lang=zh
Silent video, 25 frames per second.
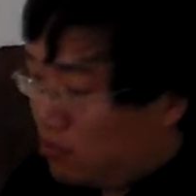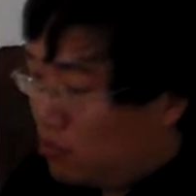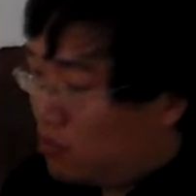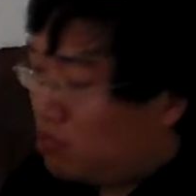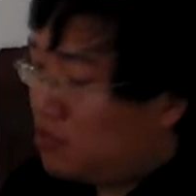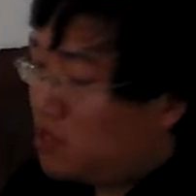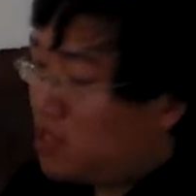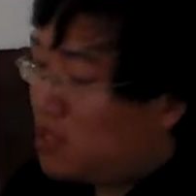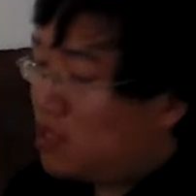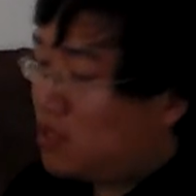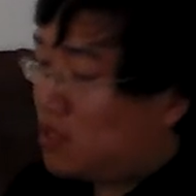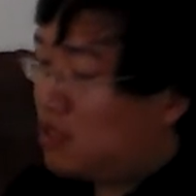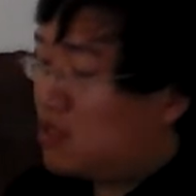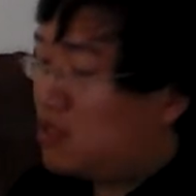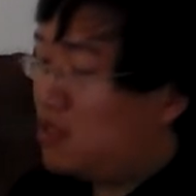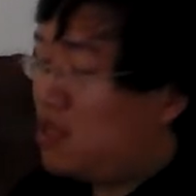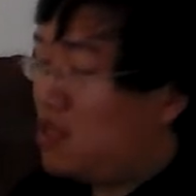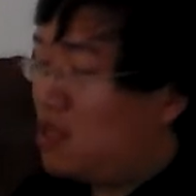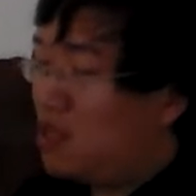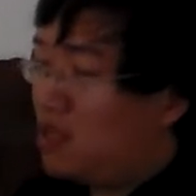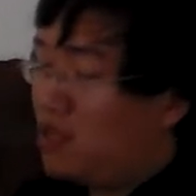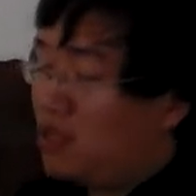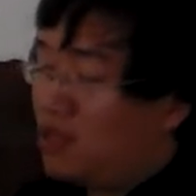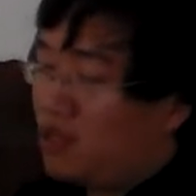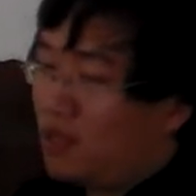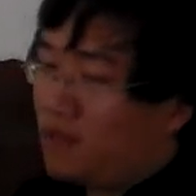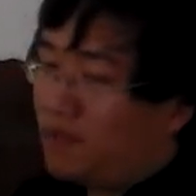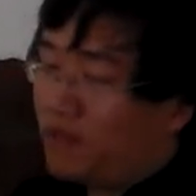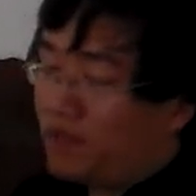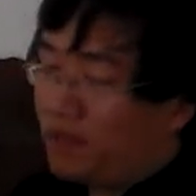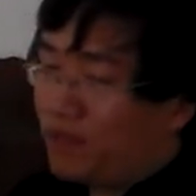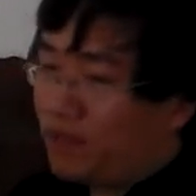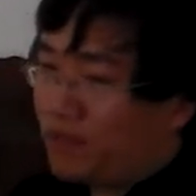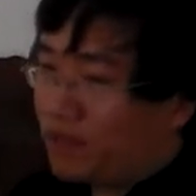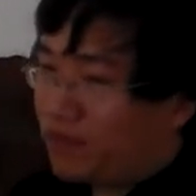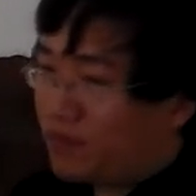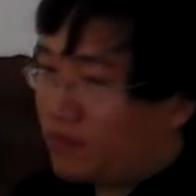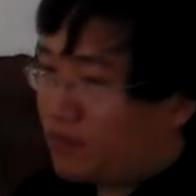居静是一个
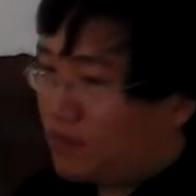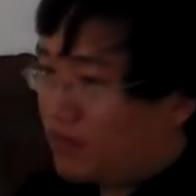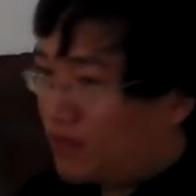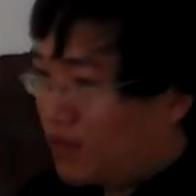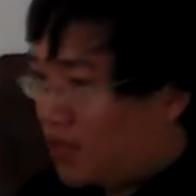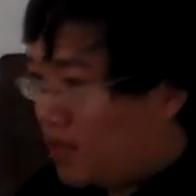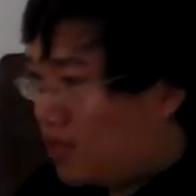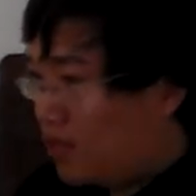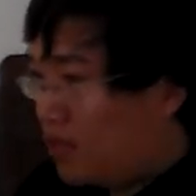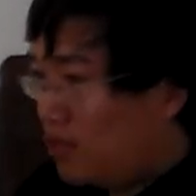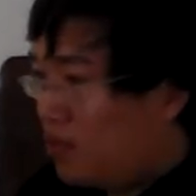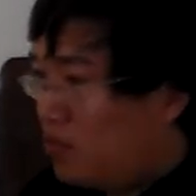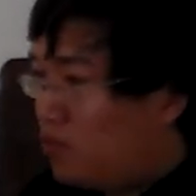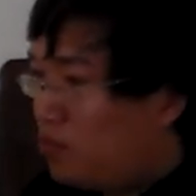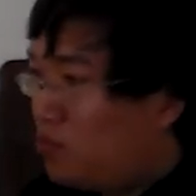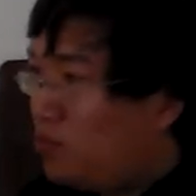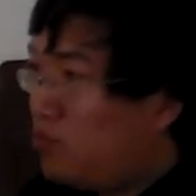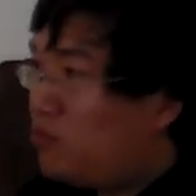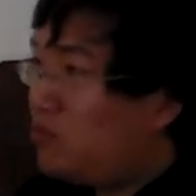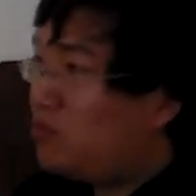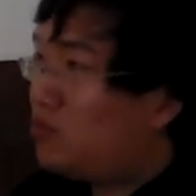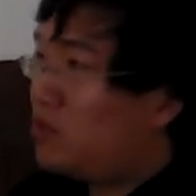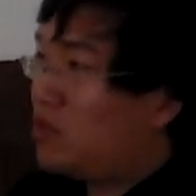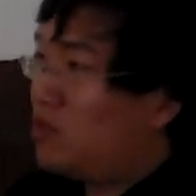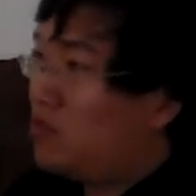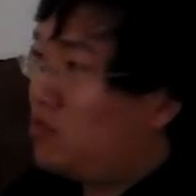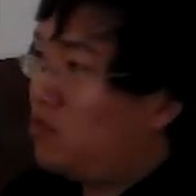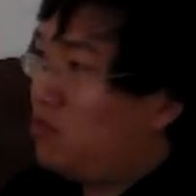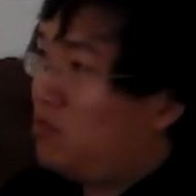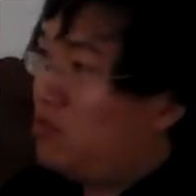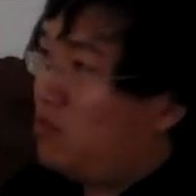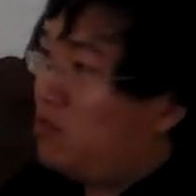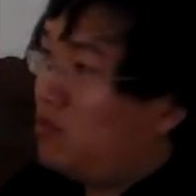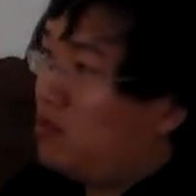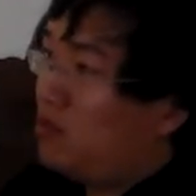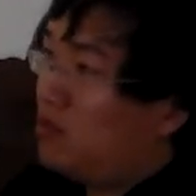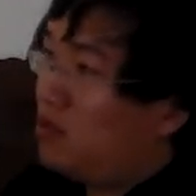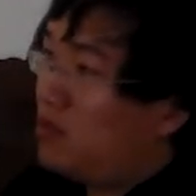居住的
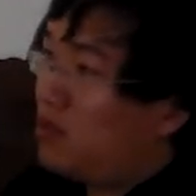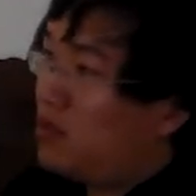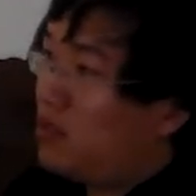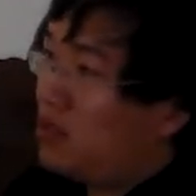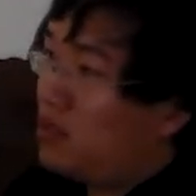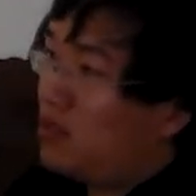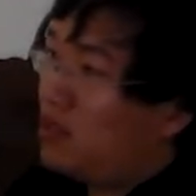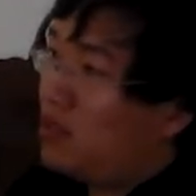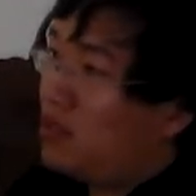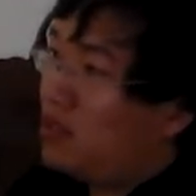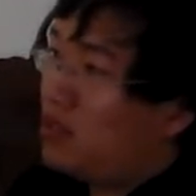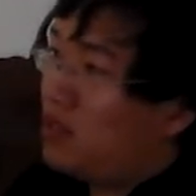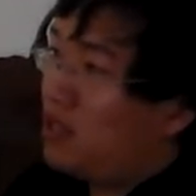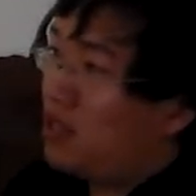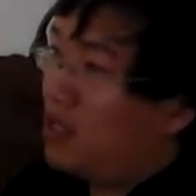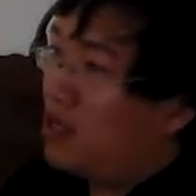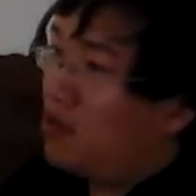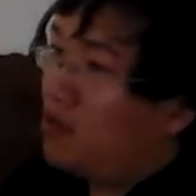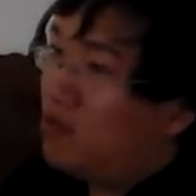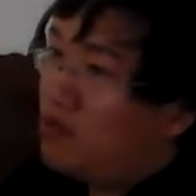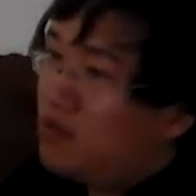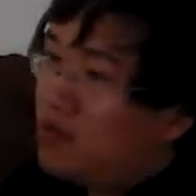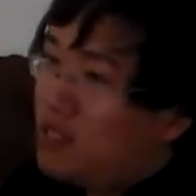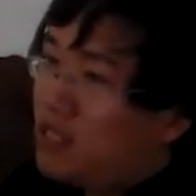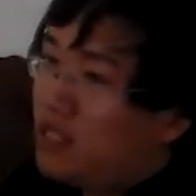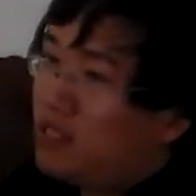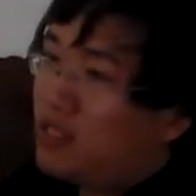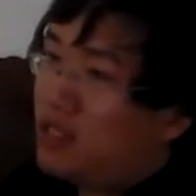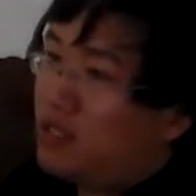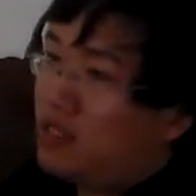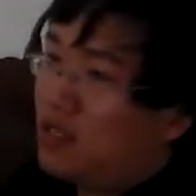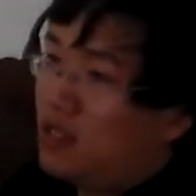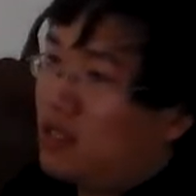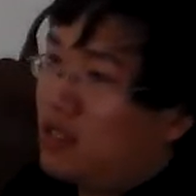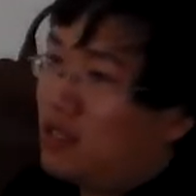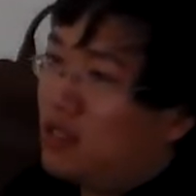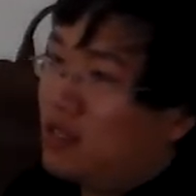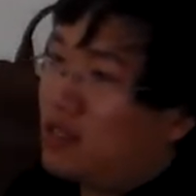居，这个恭敬的
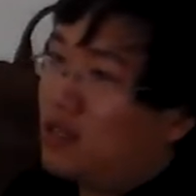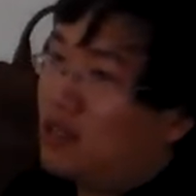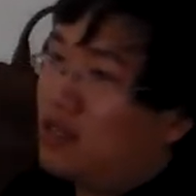敬。